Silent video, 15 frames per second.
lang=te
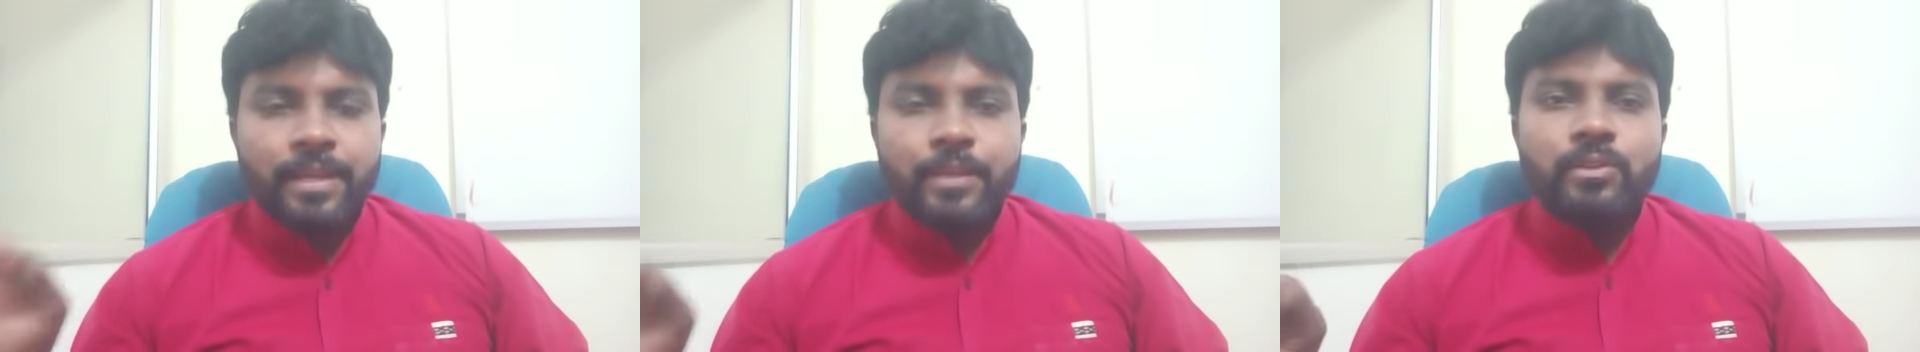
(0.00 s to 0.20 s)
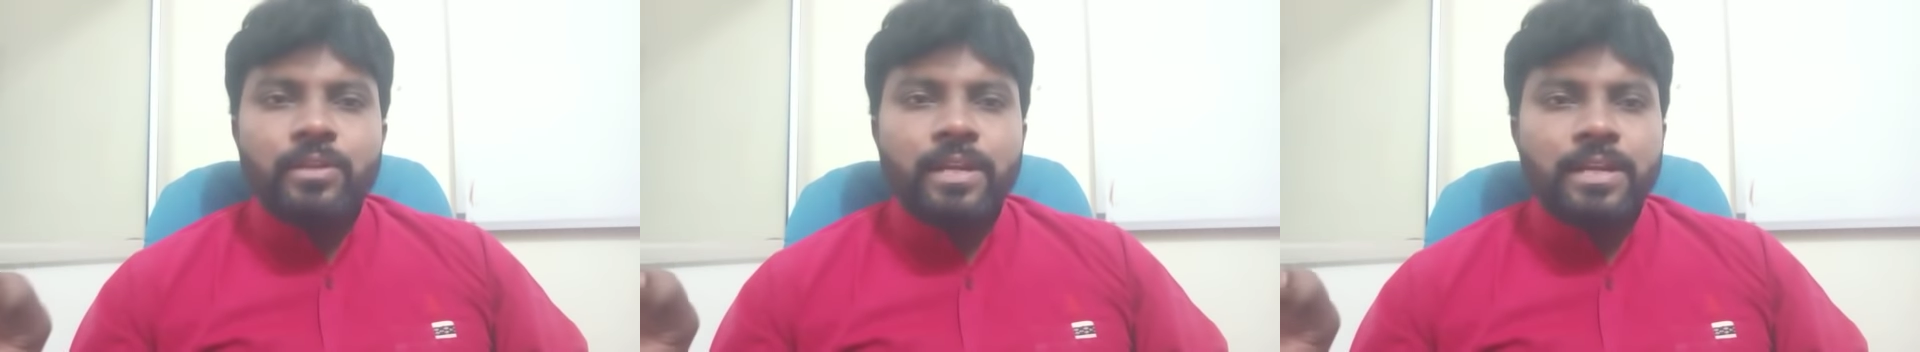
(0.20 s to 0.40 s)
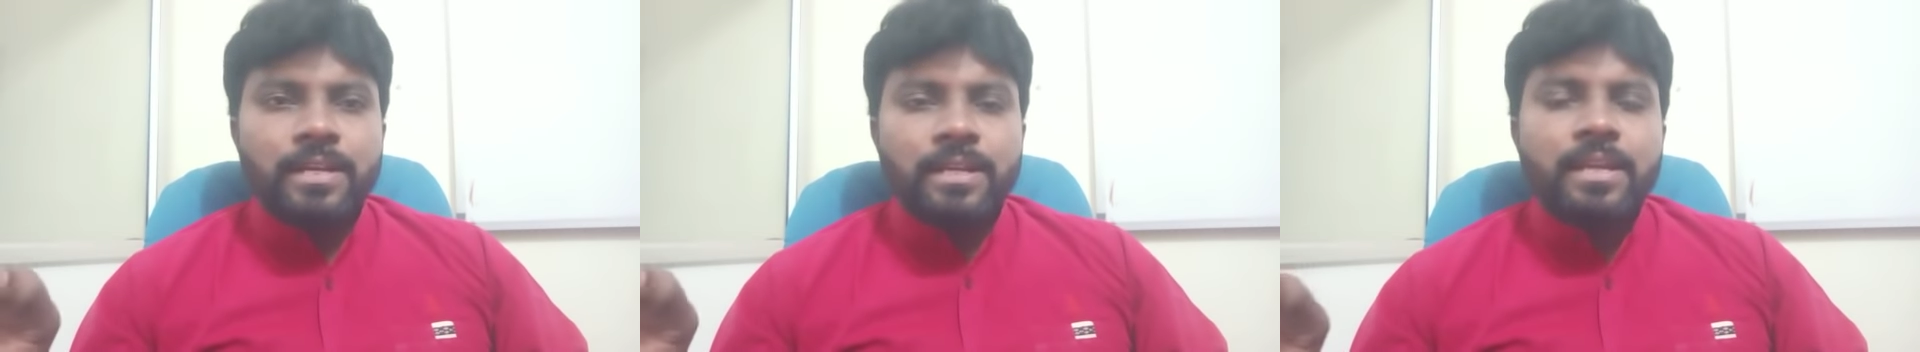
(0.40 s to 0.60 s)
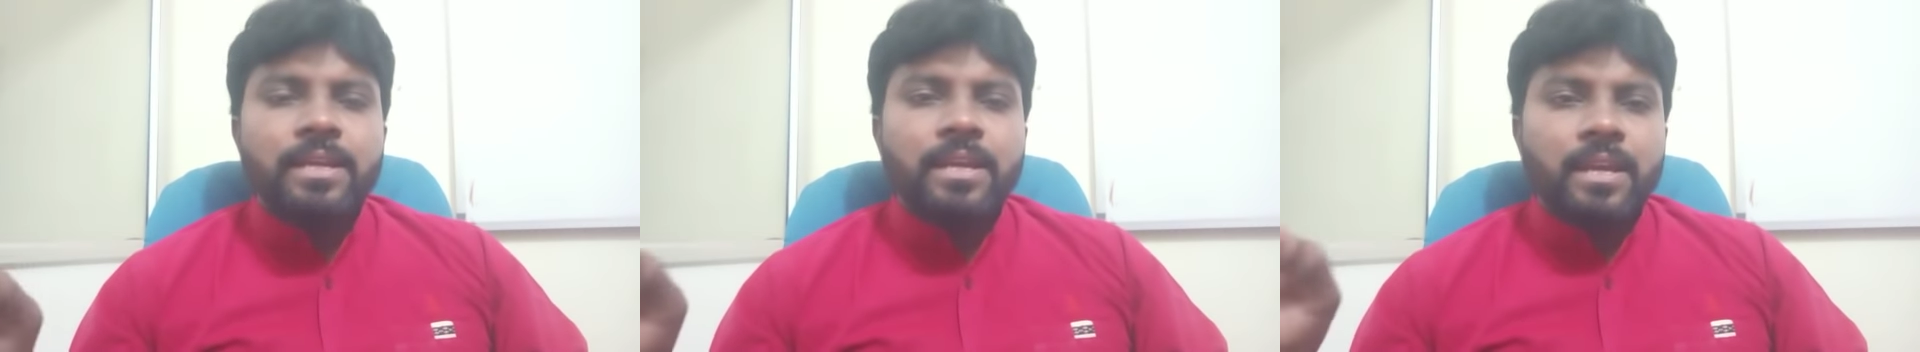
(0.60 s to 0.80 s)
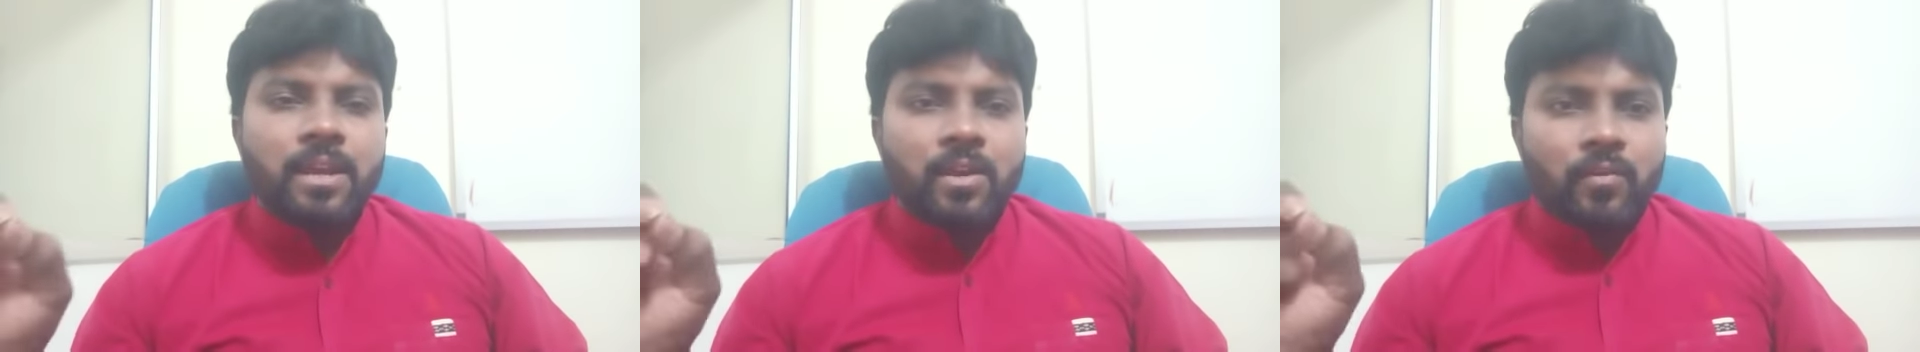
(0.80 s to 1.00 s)
ఎందుకంటే
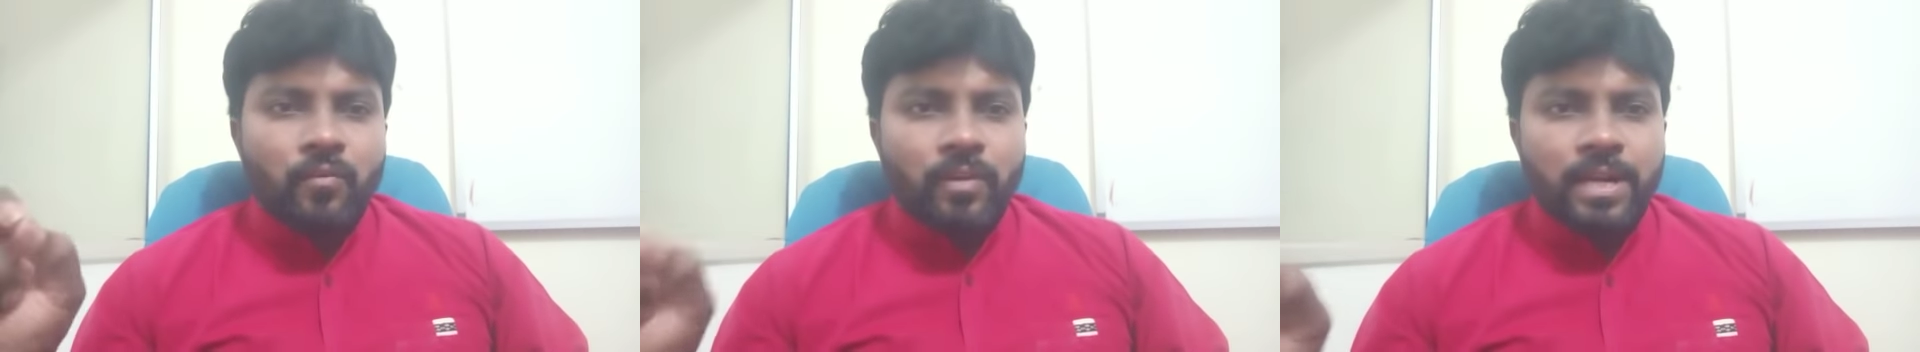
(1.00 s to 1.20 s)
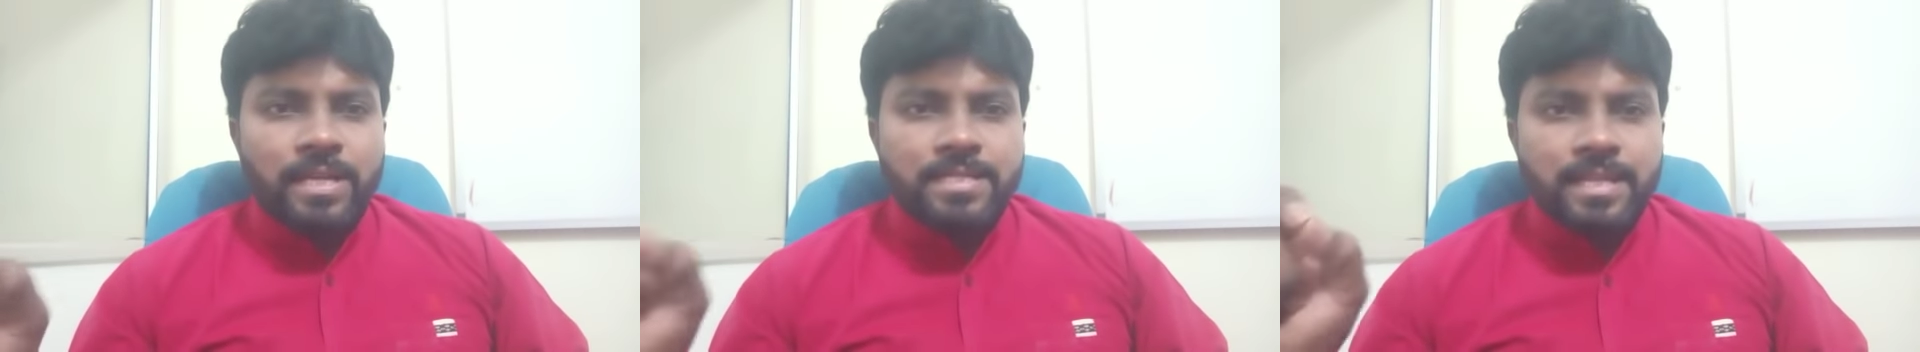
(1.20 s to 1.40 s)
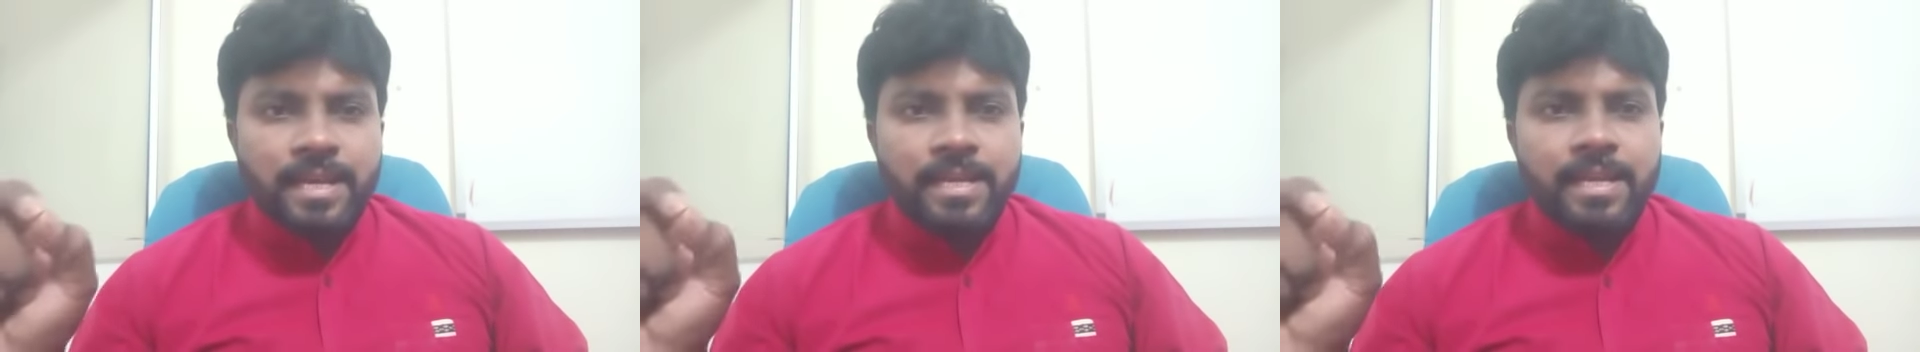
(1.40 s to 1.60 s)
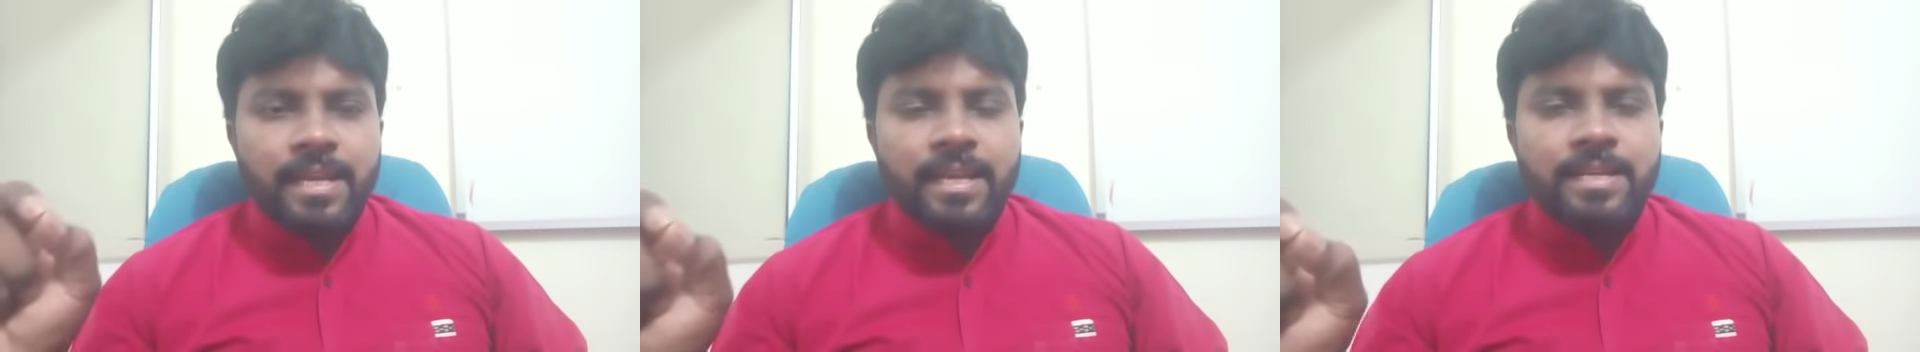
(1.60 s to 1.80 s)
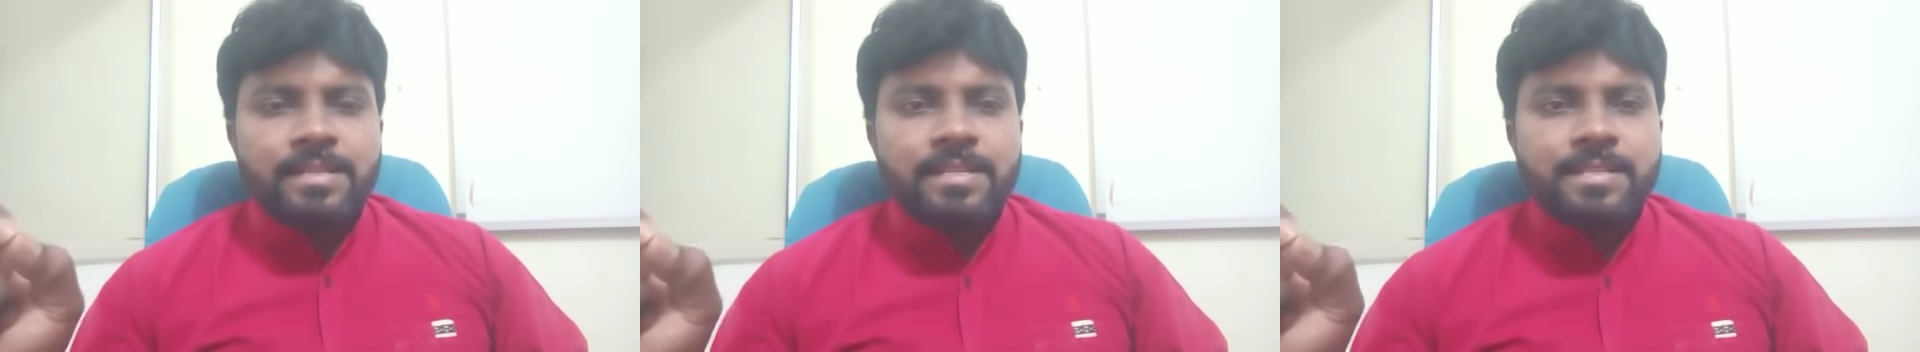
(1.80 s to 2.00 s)
ఒకసారి
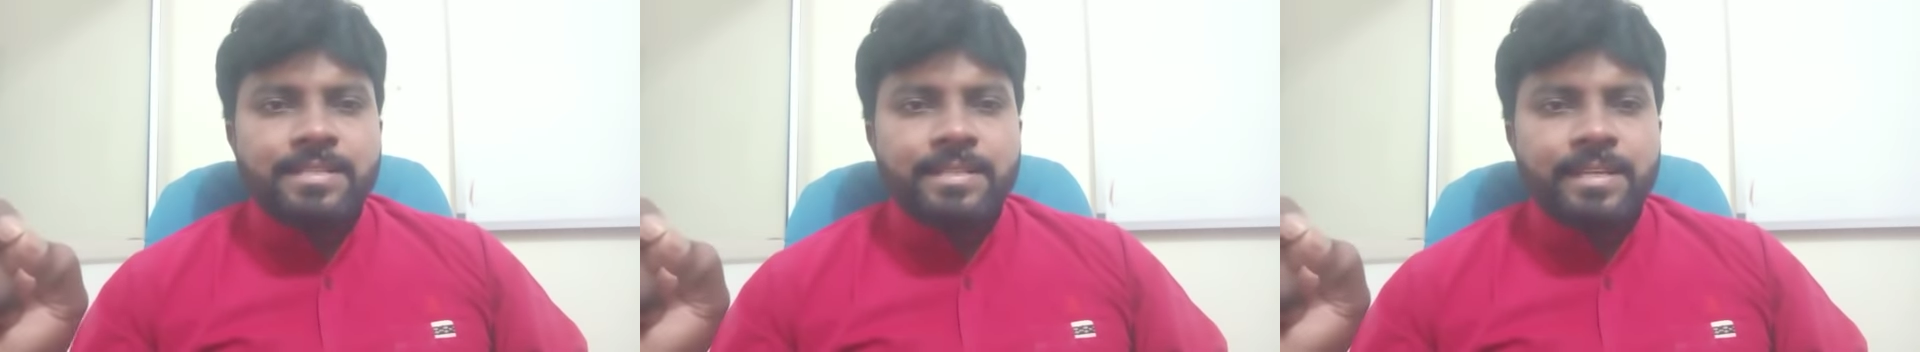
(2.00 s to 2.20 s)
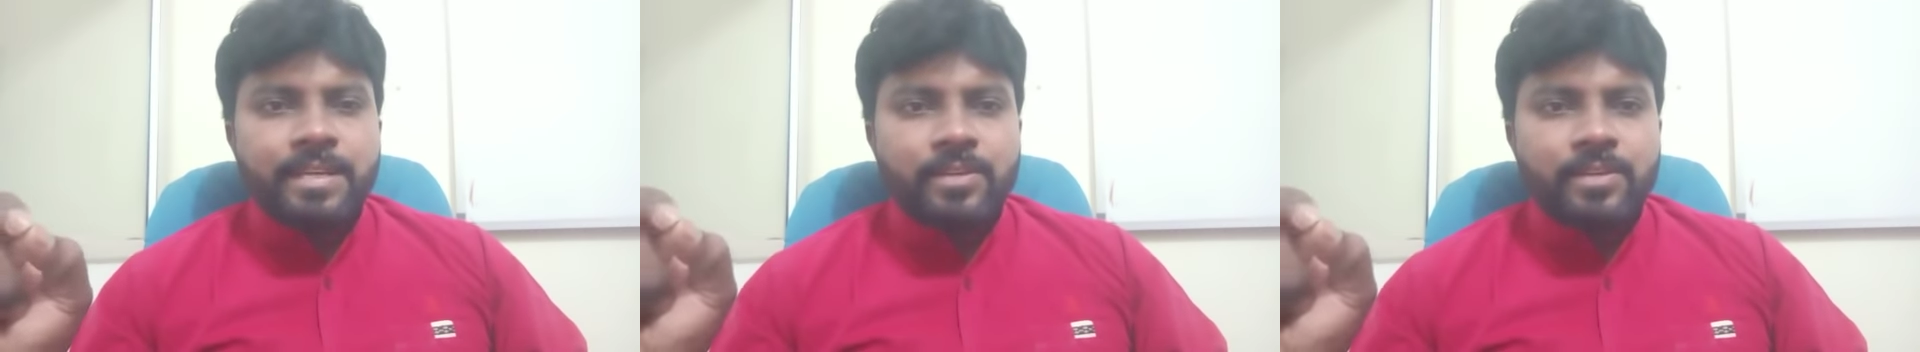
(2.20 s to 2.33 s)
ఎలక్షన్